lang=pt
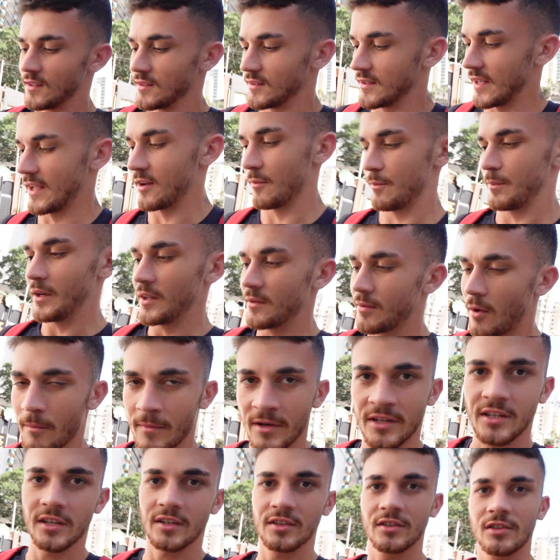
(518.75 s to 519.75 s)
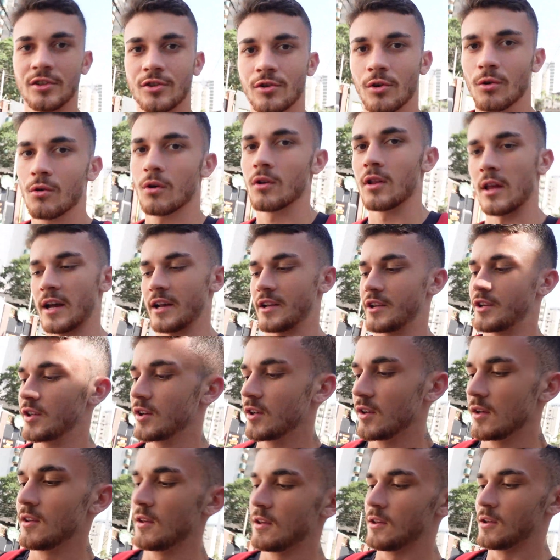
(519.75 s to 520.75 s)
Sério, principalmente esse de chocolate.
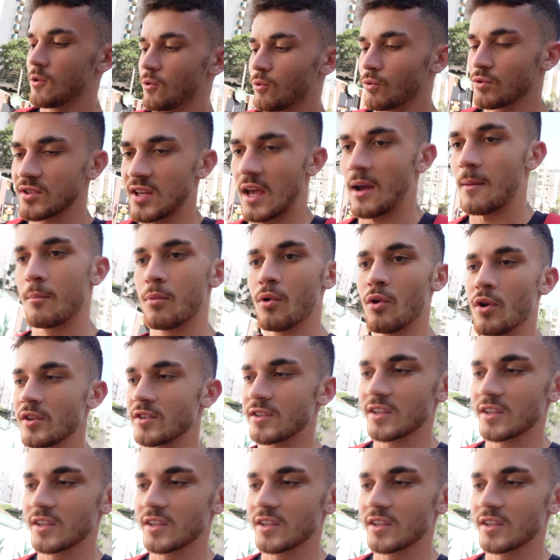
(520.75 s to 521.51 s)
O sabor